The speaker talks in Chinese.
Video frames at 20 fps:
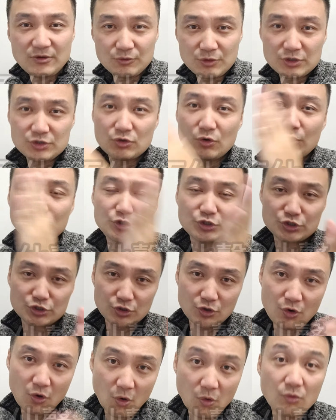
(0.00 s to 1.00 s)
有些时候会支
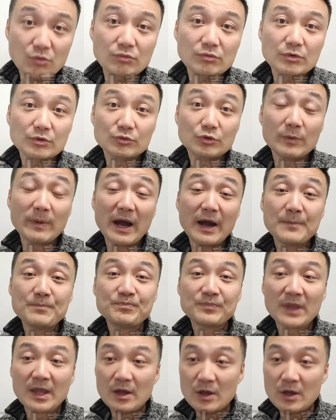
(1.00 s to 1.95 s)
持红，对吧？